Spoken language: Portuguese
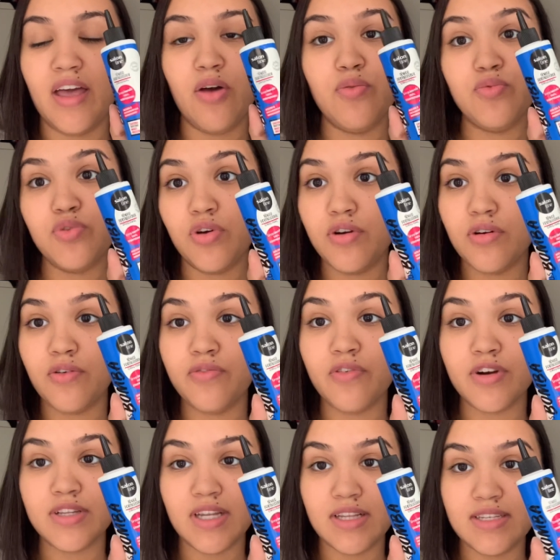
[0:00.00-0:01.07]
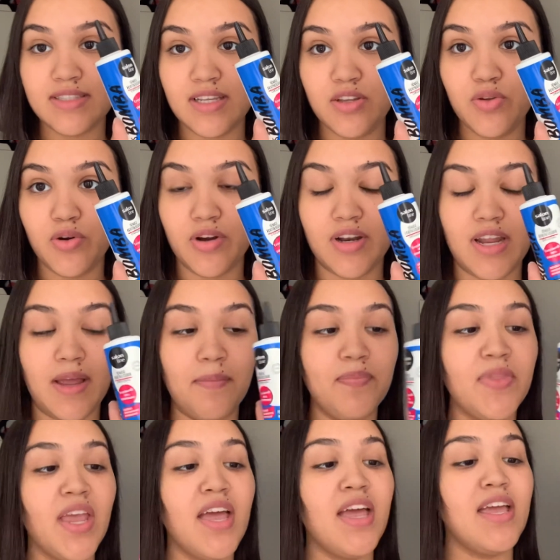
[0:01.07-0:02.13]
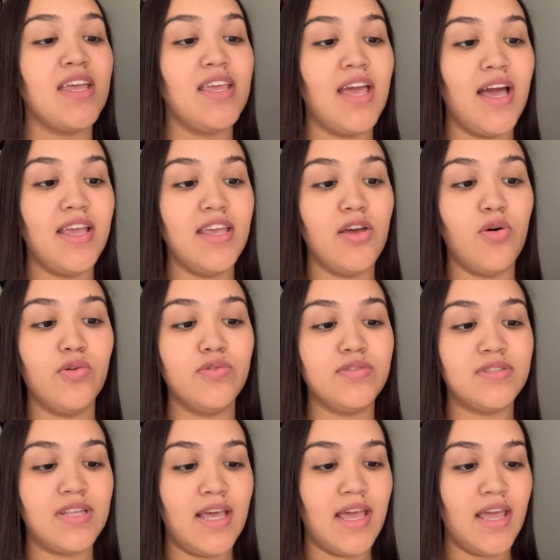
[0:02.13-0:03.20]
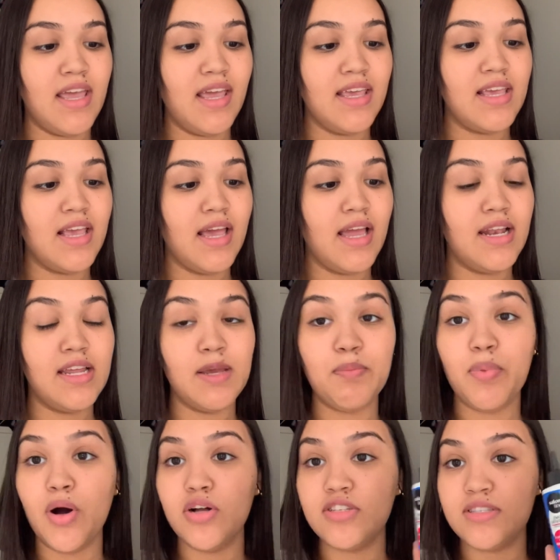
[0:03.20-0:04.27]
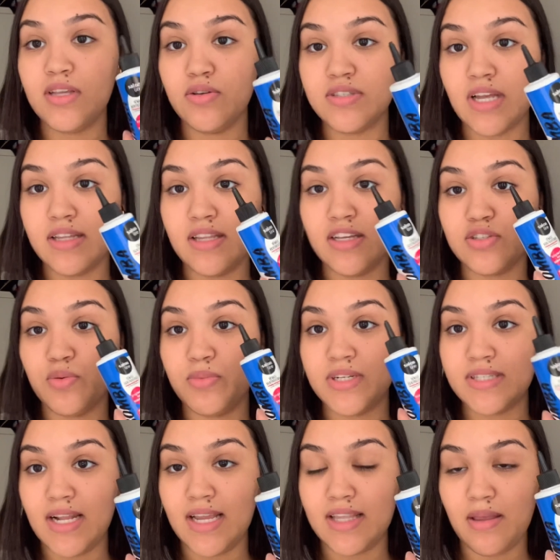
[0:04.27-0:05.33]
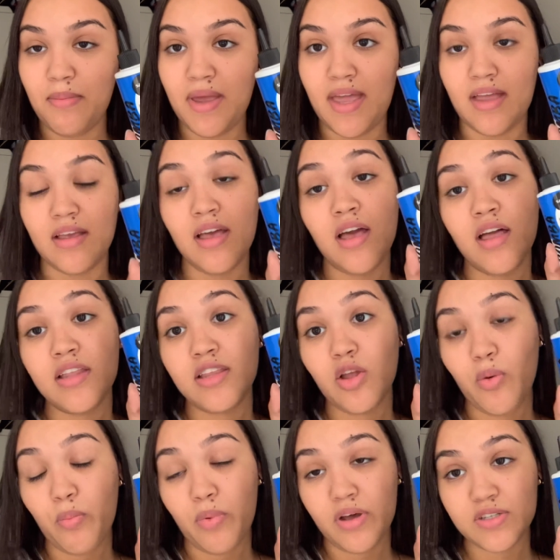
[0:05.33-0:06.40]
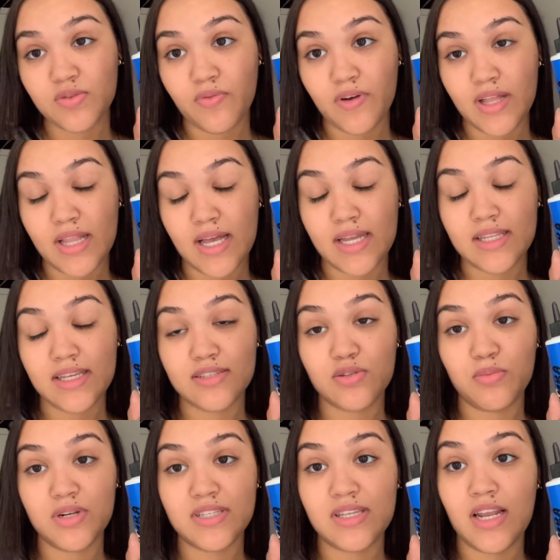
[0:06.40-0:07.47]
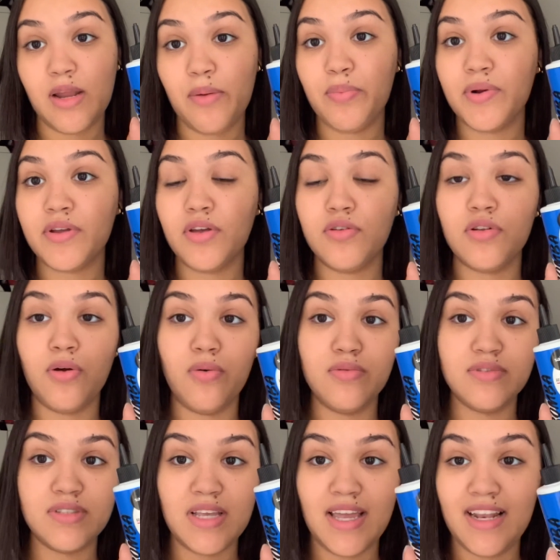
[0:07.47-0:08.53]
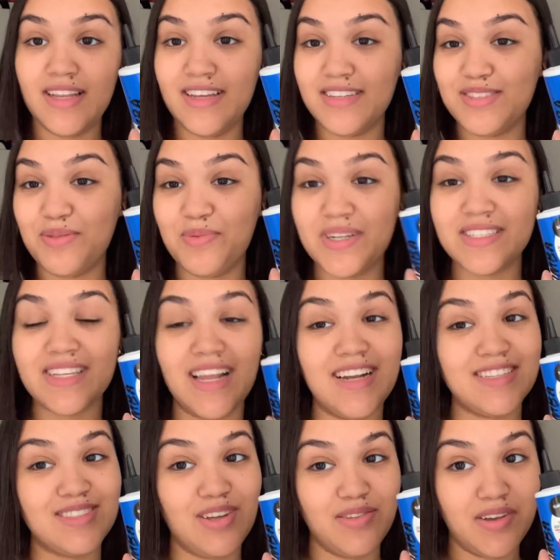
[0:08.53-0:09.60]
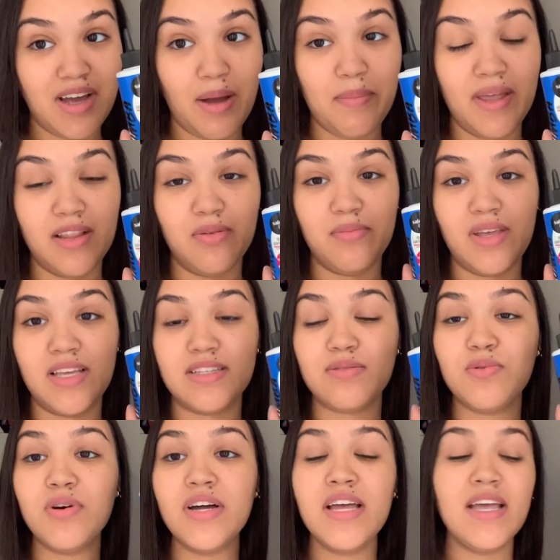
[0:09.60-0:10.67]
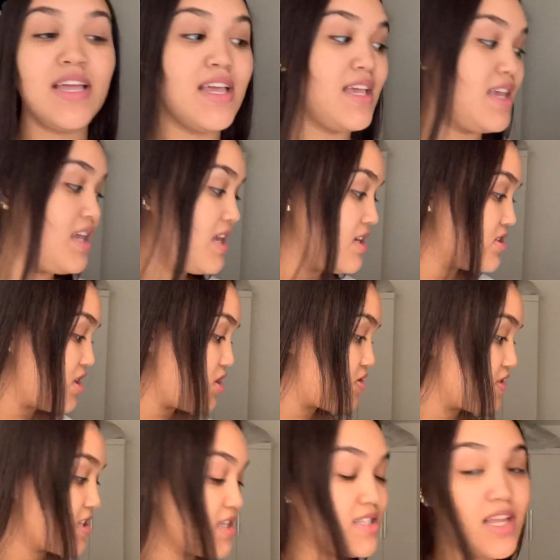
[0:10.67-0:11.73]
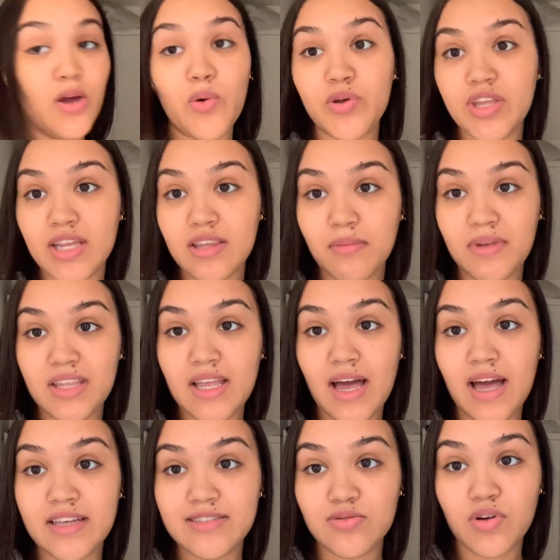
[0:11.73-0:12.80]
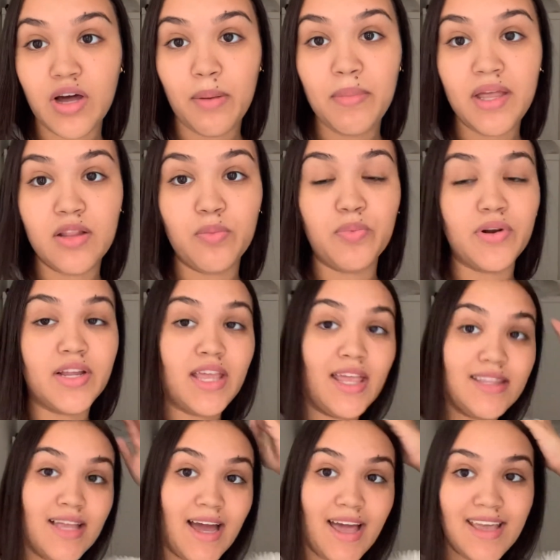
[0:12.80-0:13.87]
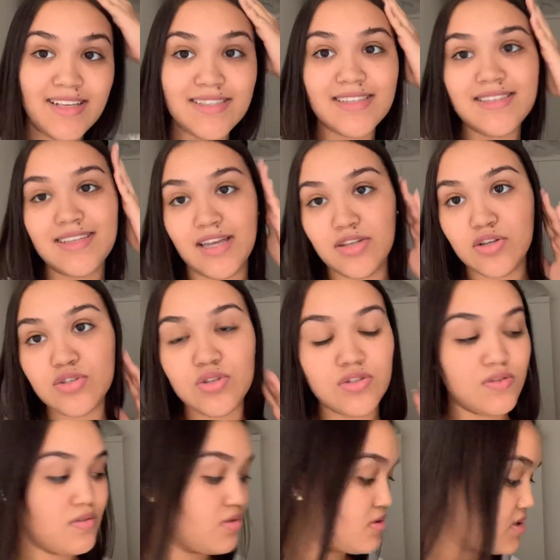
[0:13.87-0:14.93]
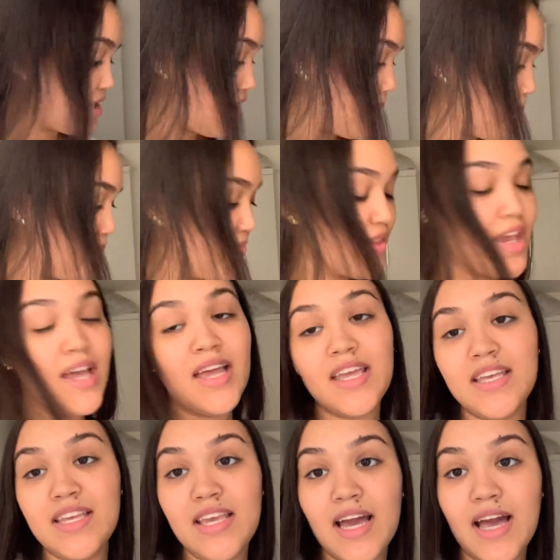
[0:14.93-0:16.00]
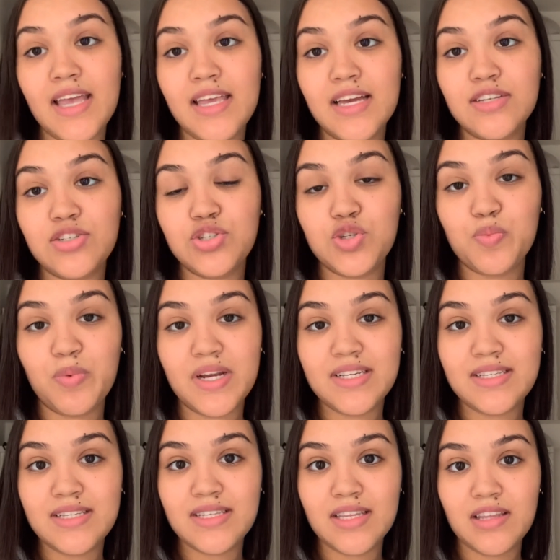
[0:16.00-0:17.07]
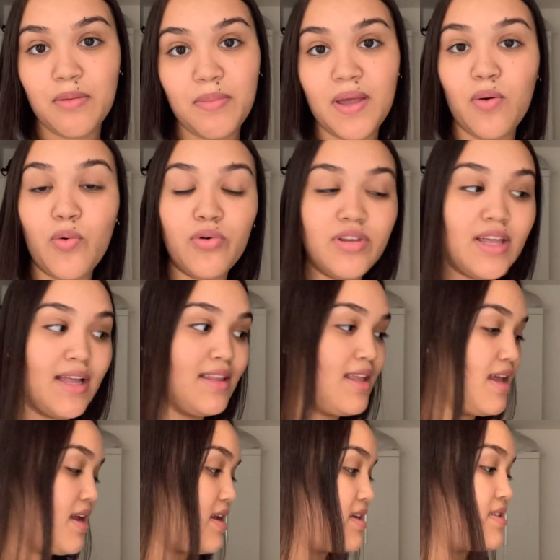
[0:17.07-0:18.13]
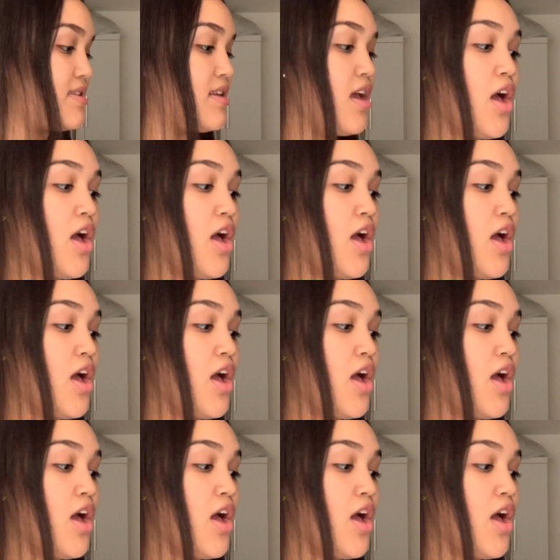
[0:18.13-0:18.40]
é um tônico fortalecedor, né? E aí eu usei e ele pode ser usado na sobrancelha também. Não posso falar da sobrancelha porque eu não usei na sobrancelha, só no cabelo mesmo. E, gente, vocês têm que cuidar também da raiz do cabelo, porque é da raiz que saem nossos fios, né? E aí a gente precisa também cuidar deles.